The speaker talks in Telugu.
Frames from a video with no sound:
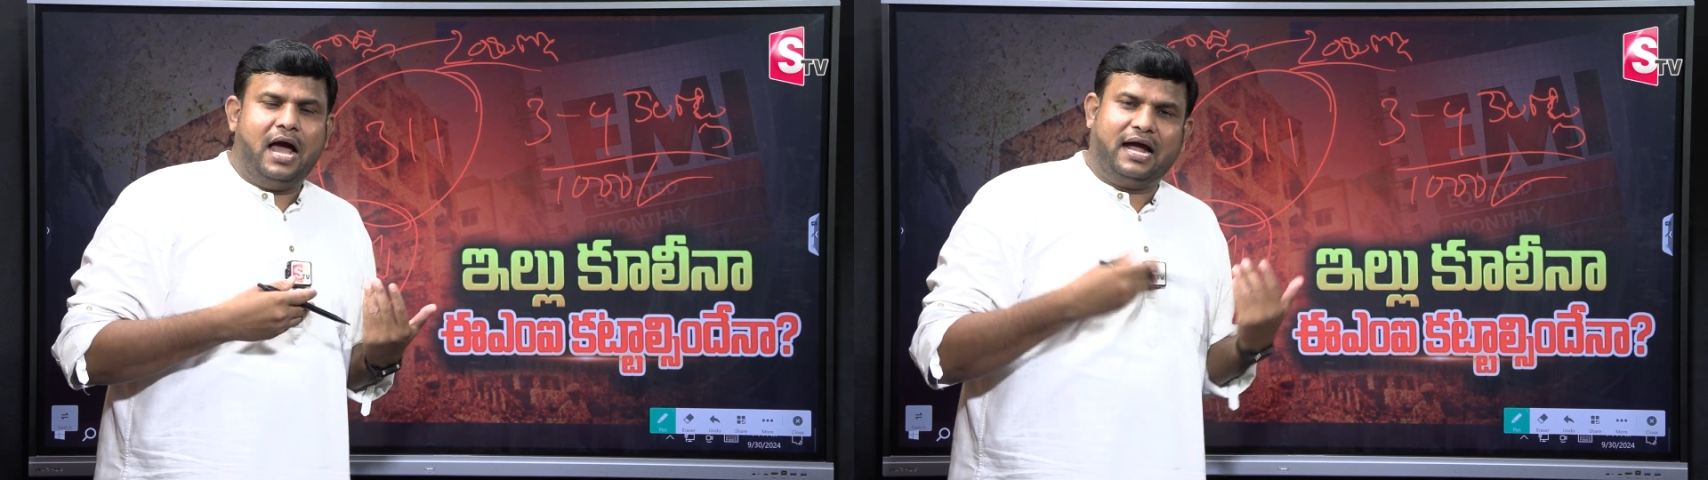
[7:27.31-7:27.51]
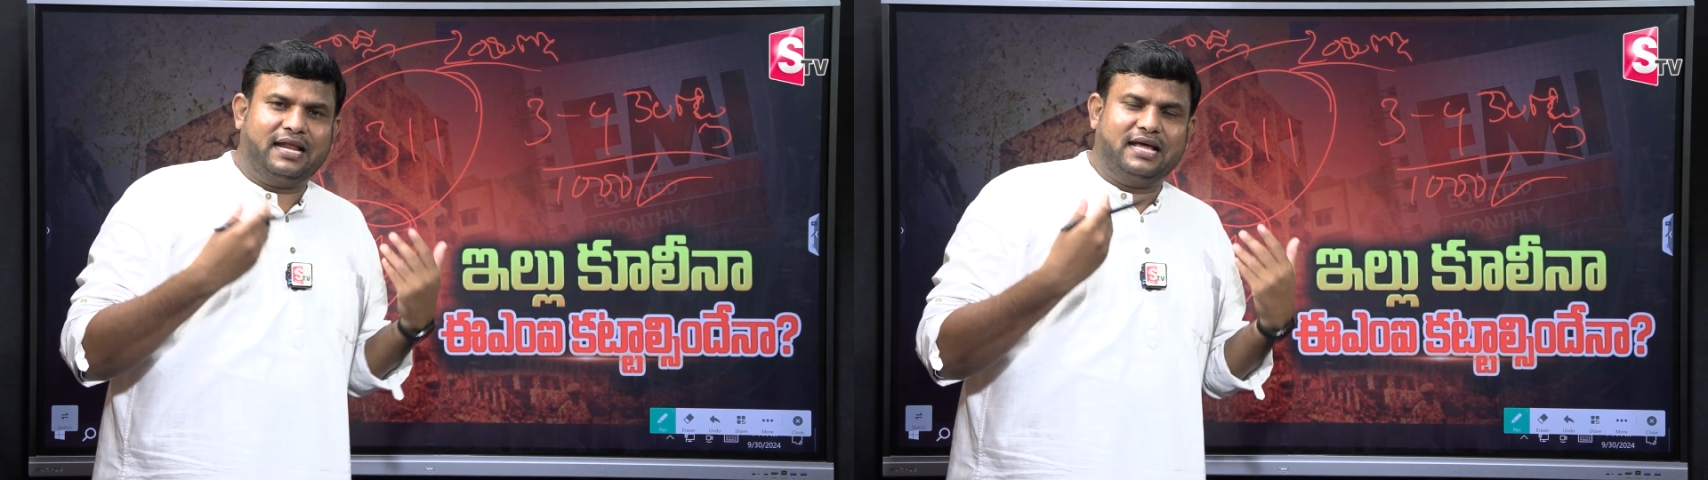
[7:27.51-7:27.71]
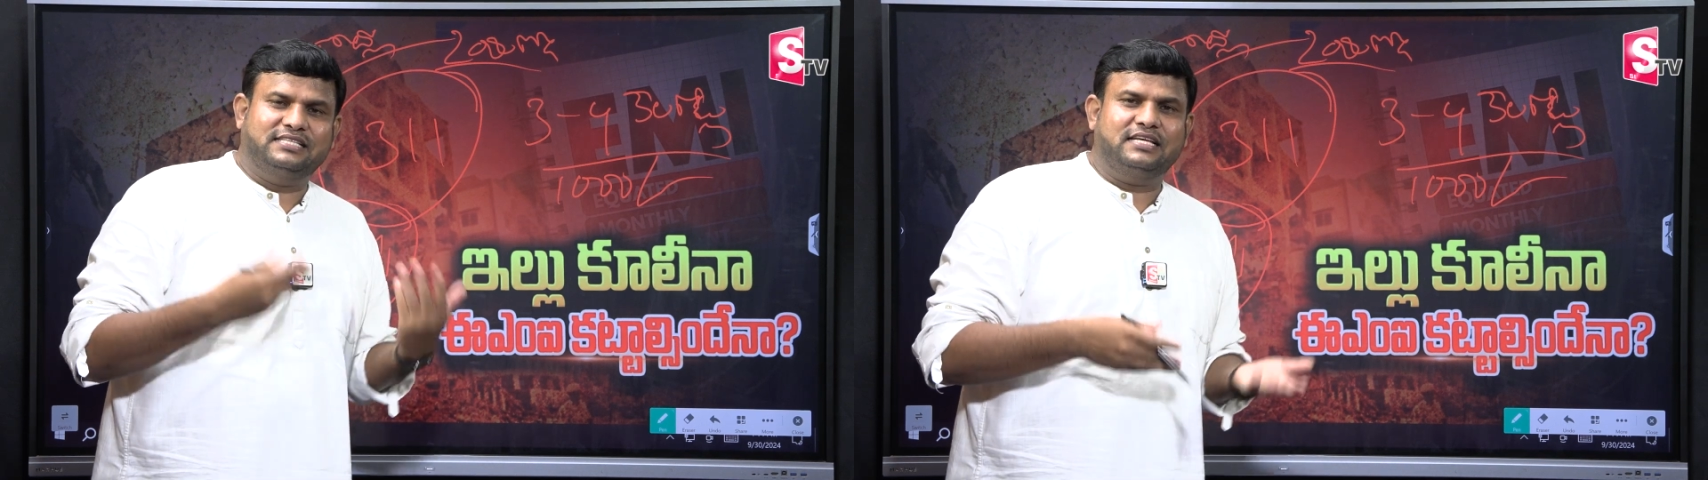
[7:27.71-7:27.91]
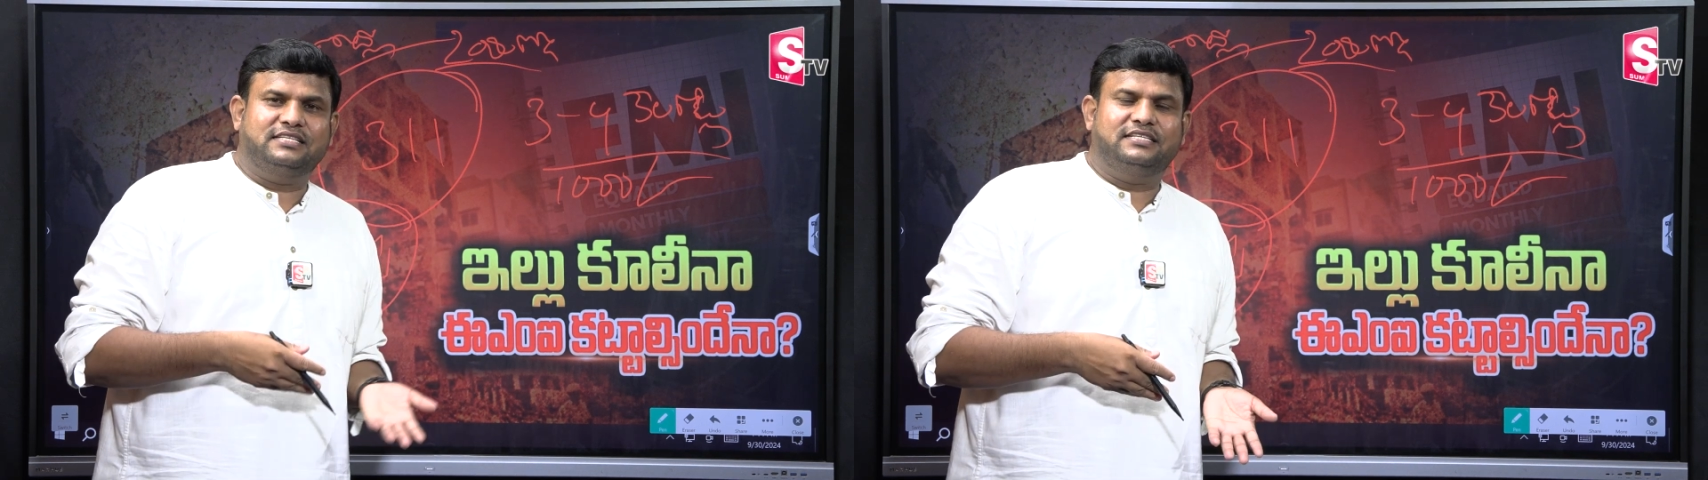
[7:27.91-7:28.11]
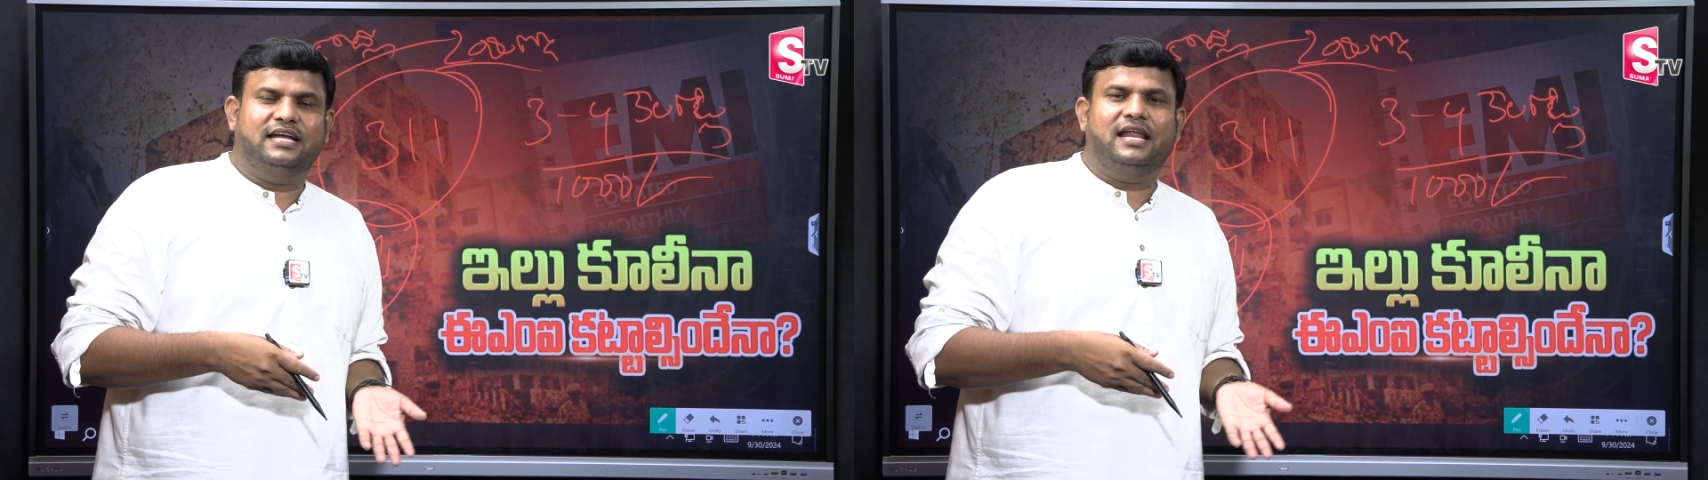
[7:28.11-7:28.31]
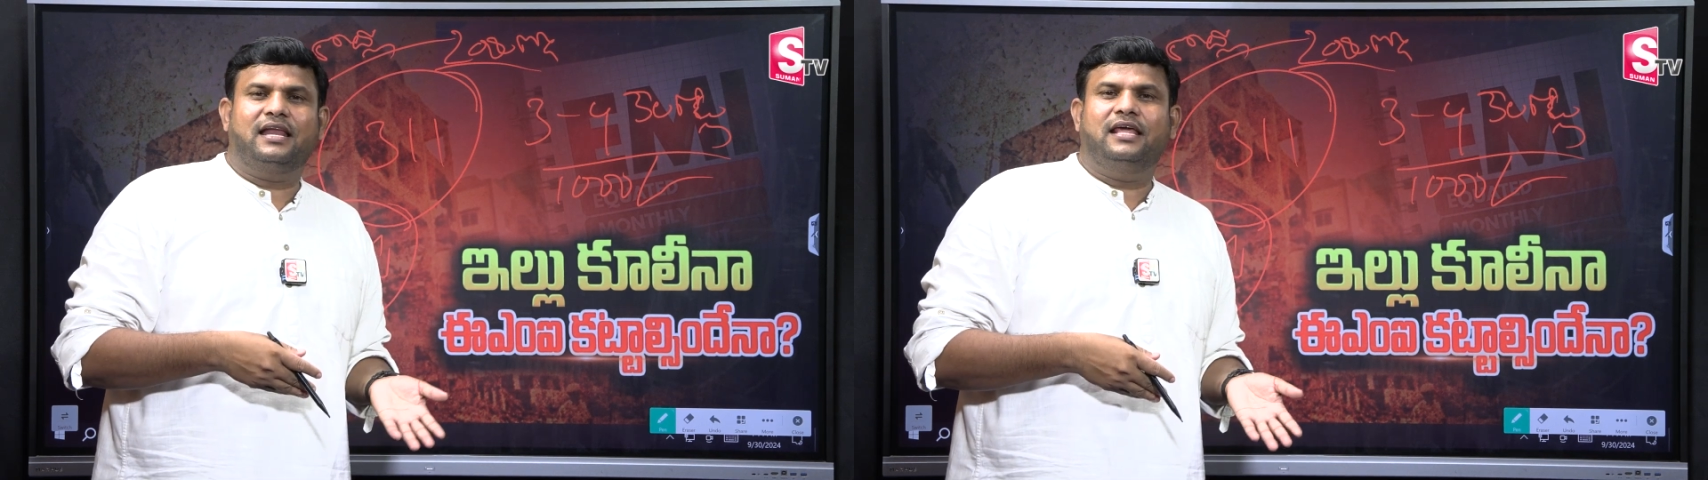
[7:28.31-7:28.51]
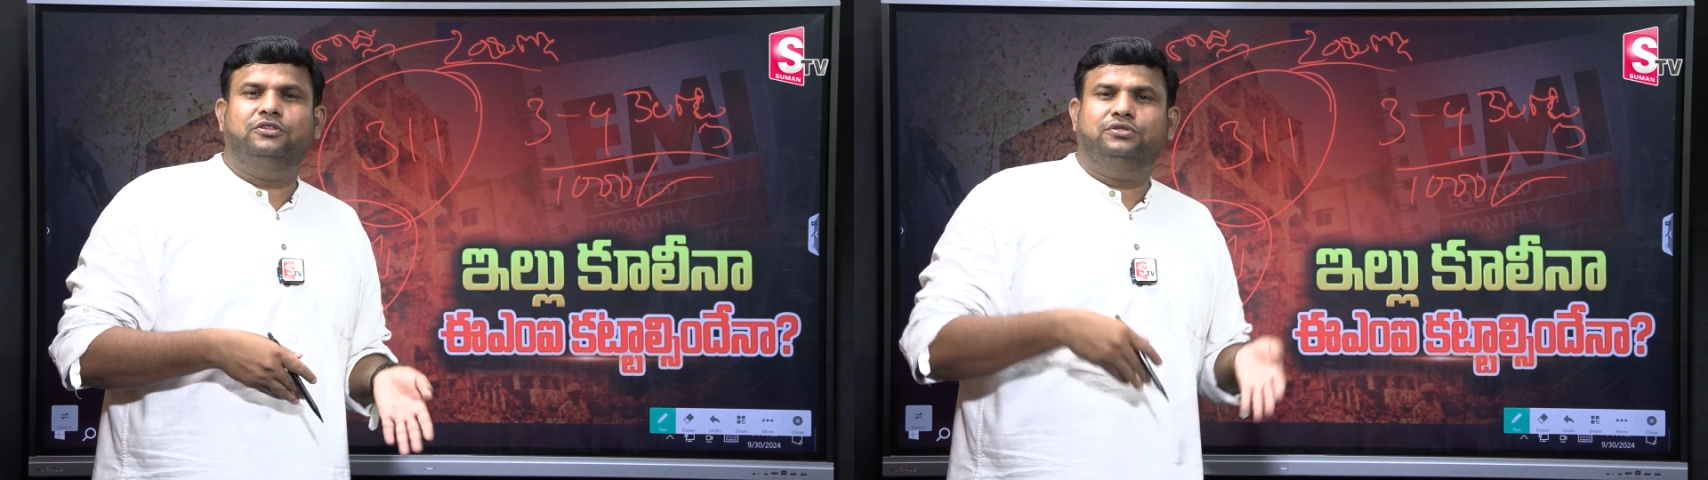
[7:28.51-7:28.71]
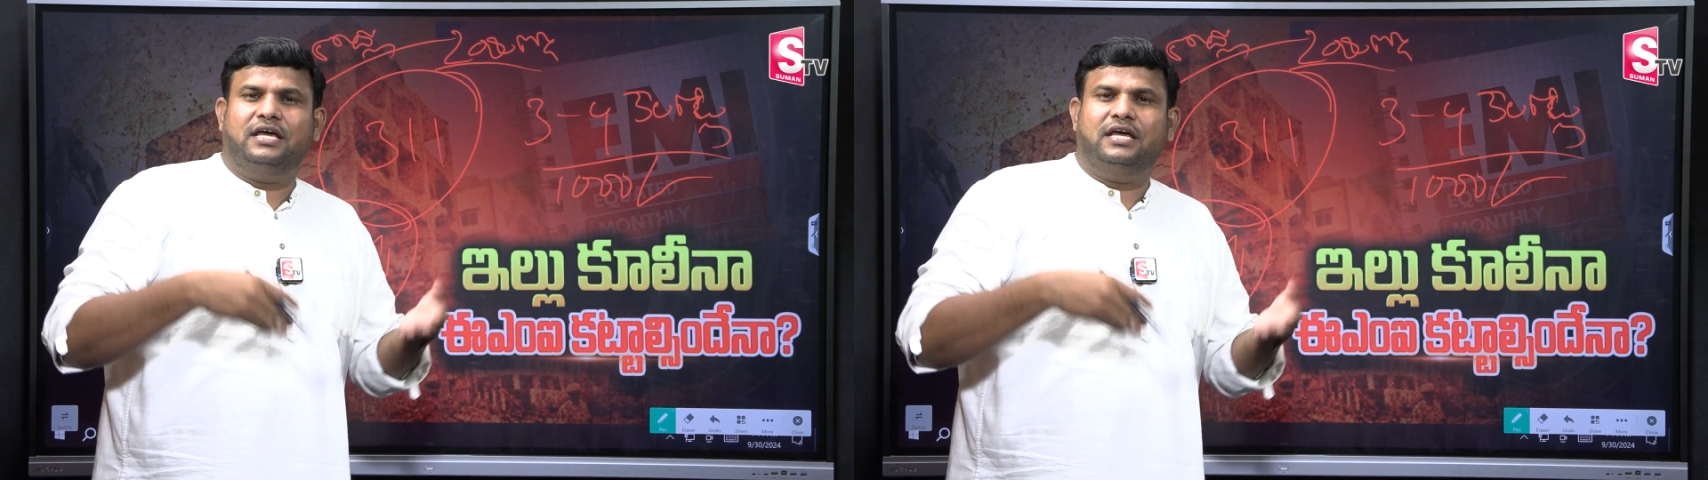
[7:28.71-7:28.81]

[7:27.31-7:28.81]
అక్కడ కన్స్ట్రక్ట్ చేయడం లేదు